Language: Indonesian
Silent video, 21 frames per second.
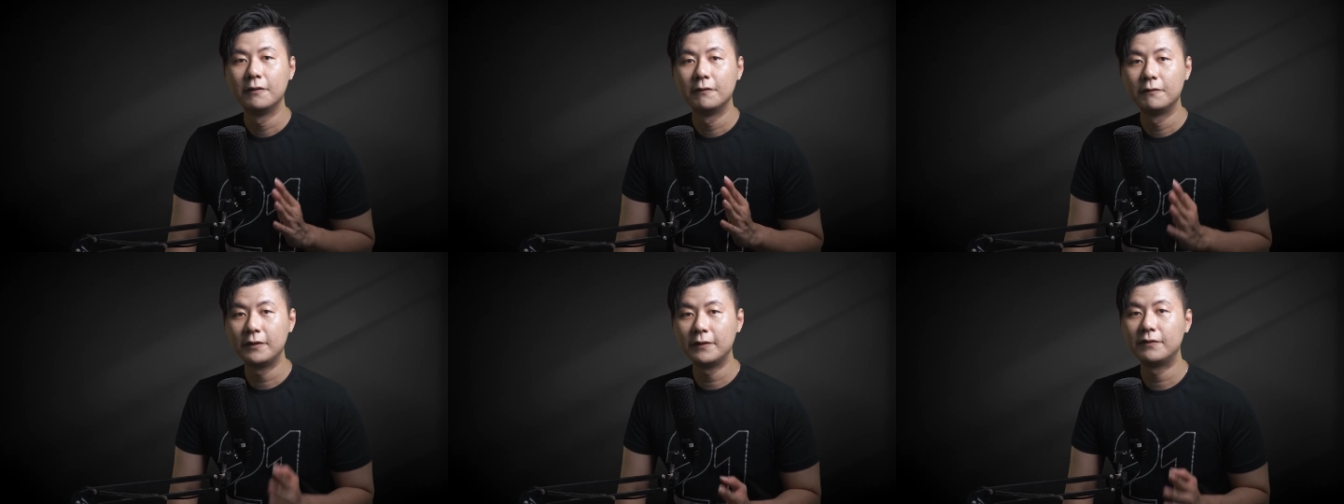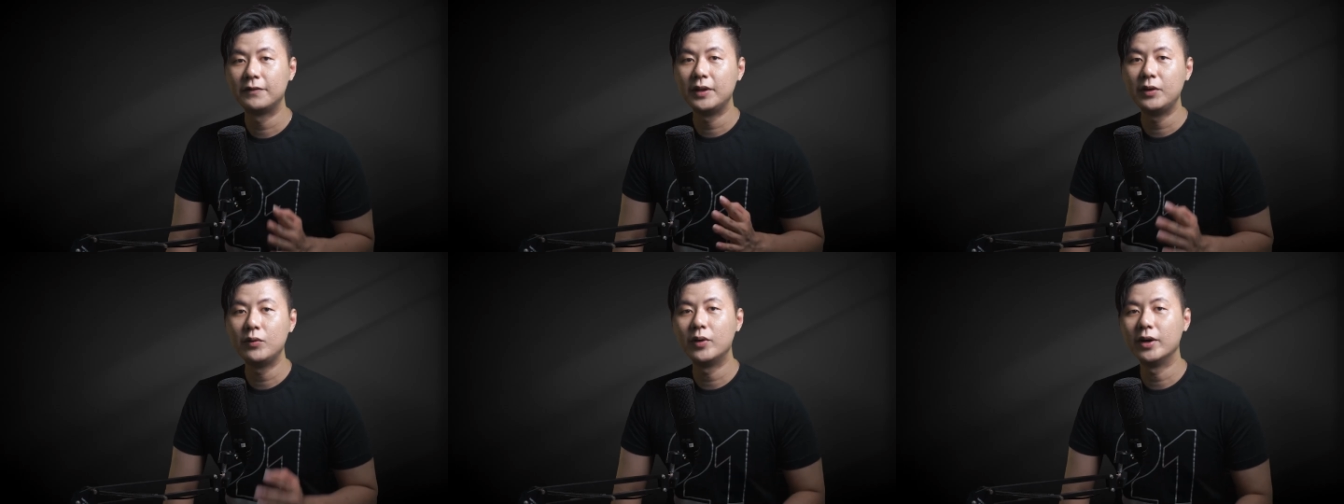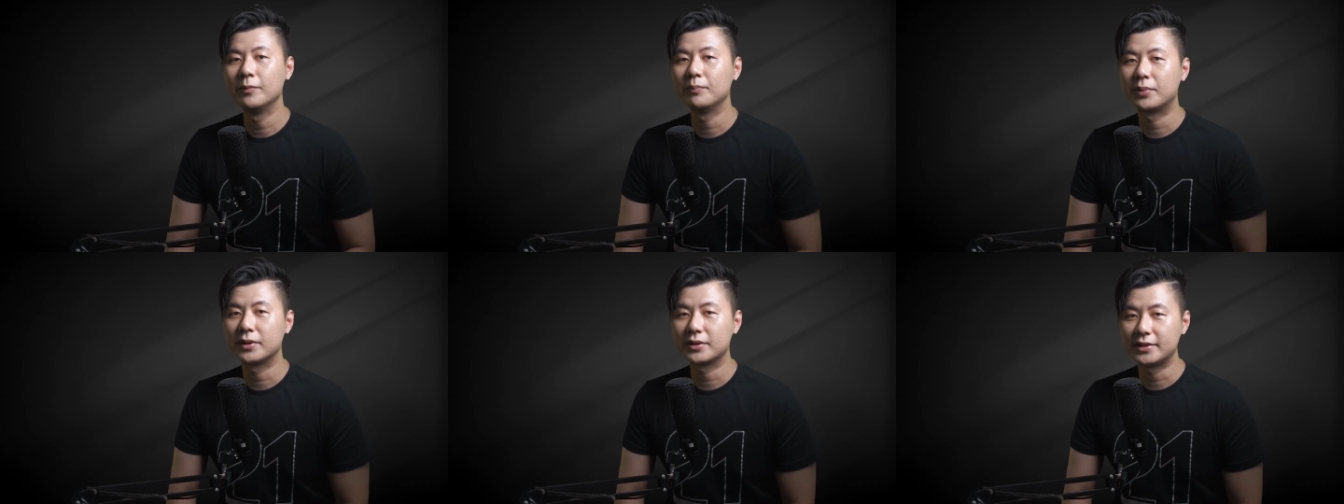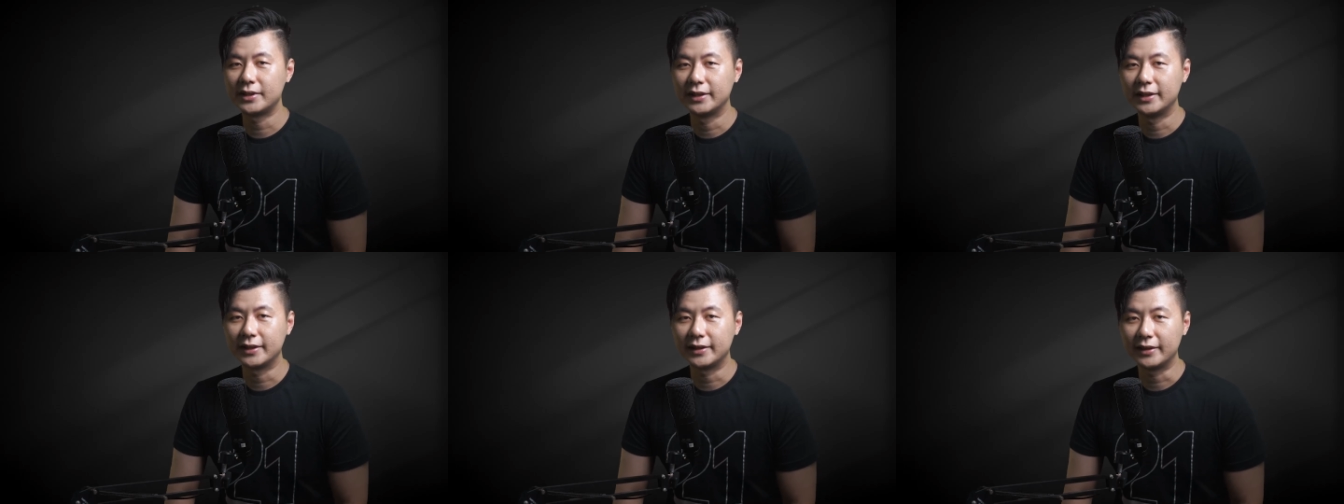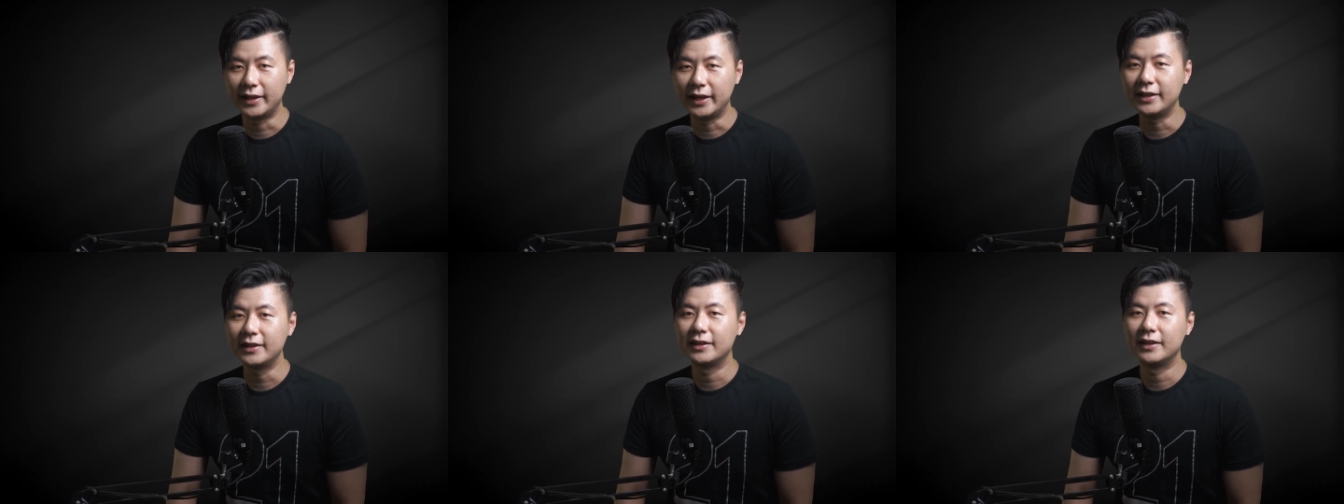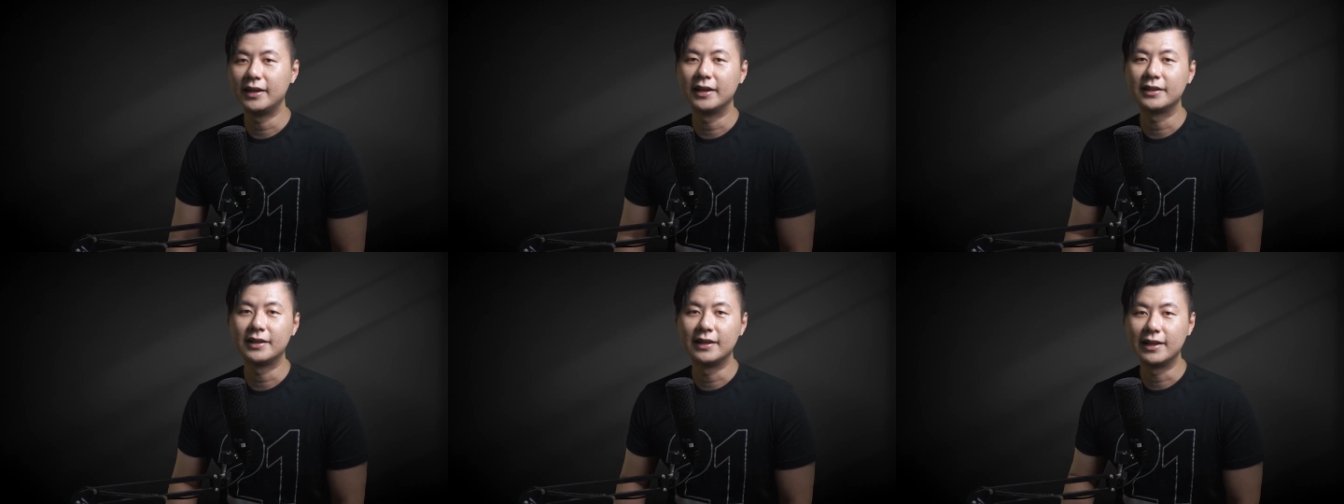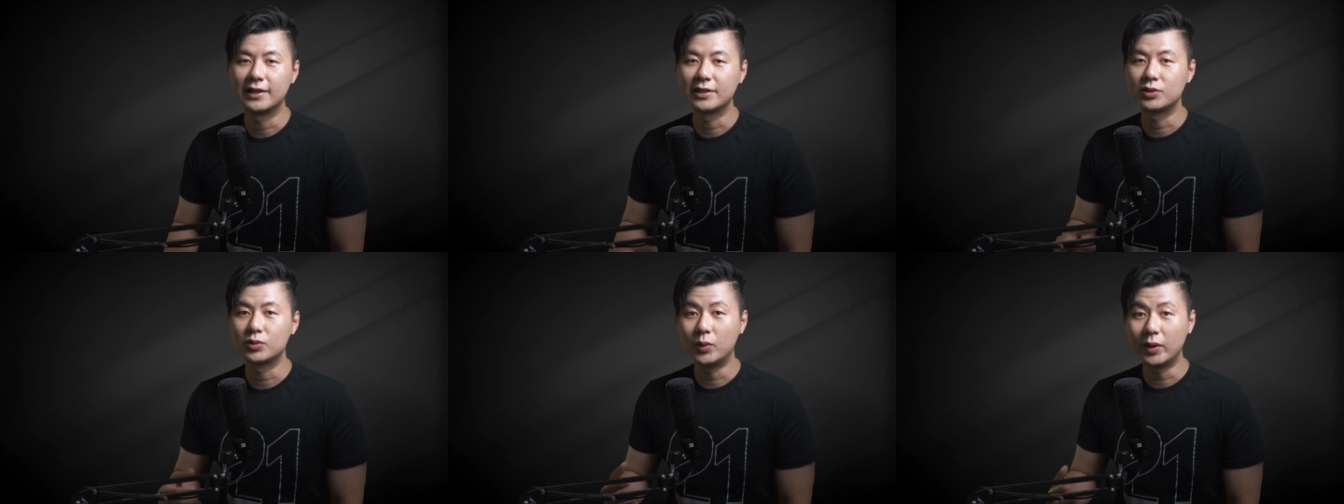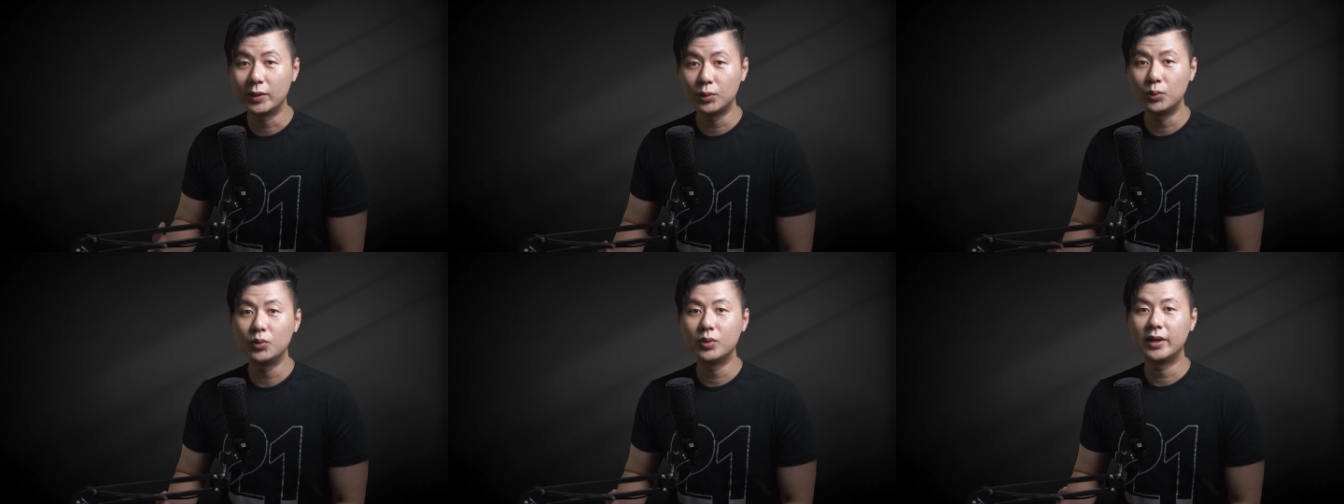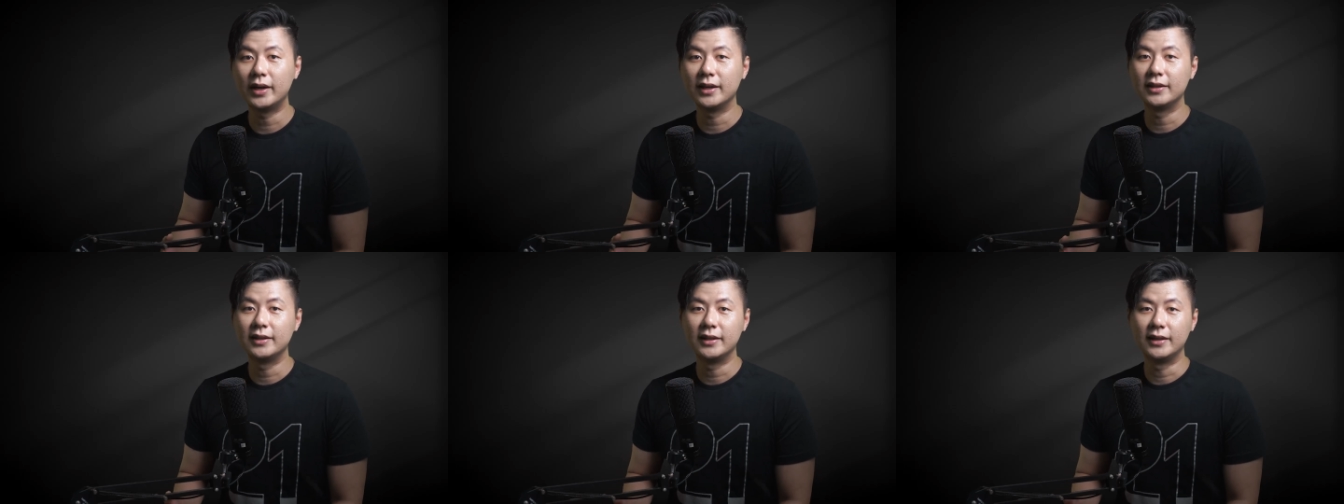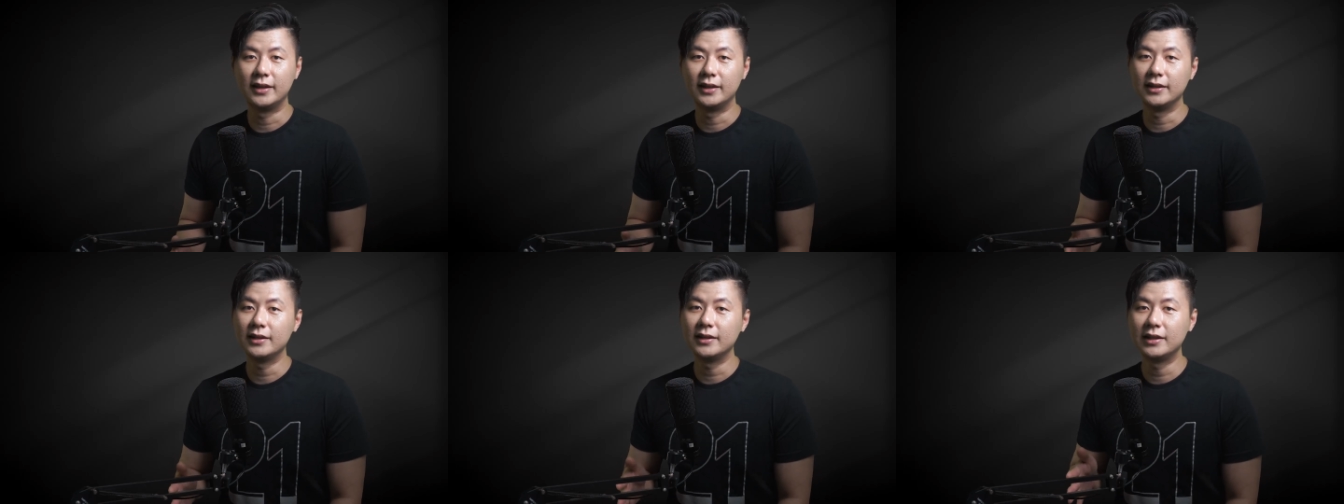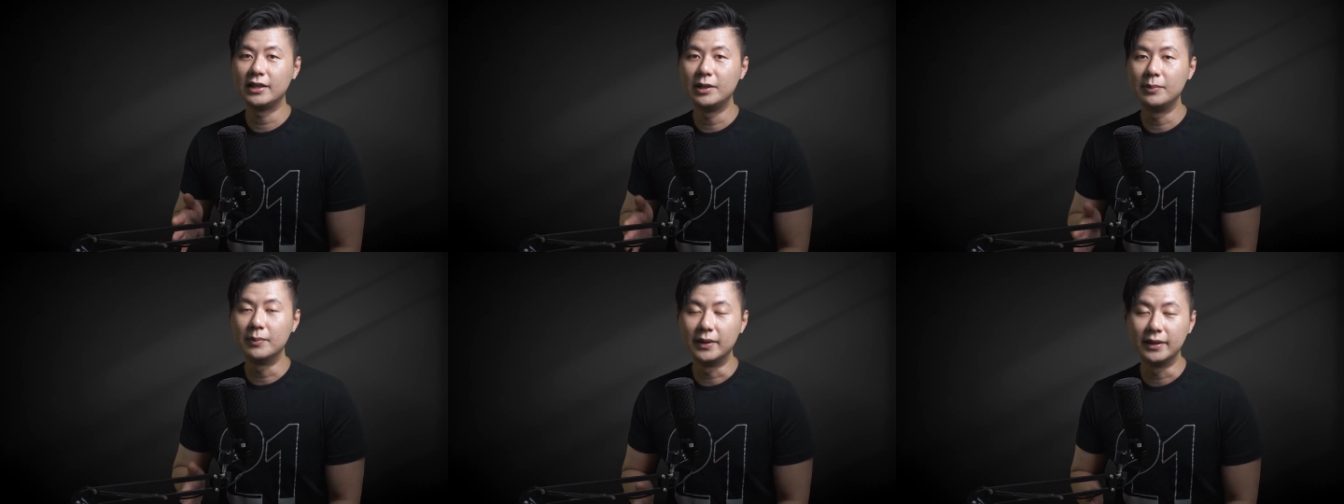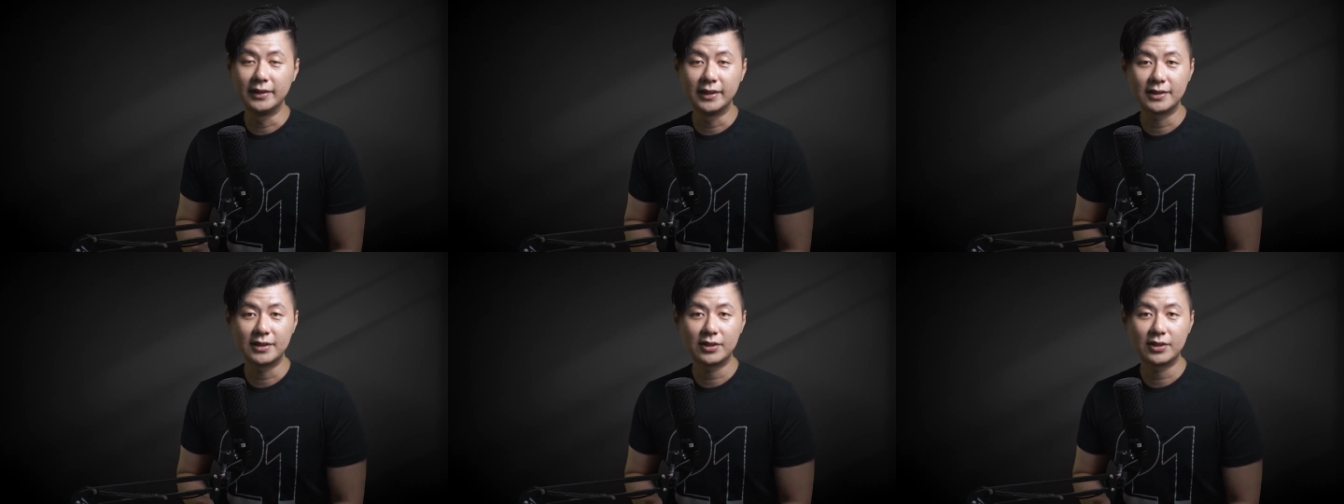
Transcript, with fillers: 51% attack adalah suatu keadaan di mana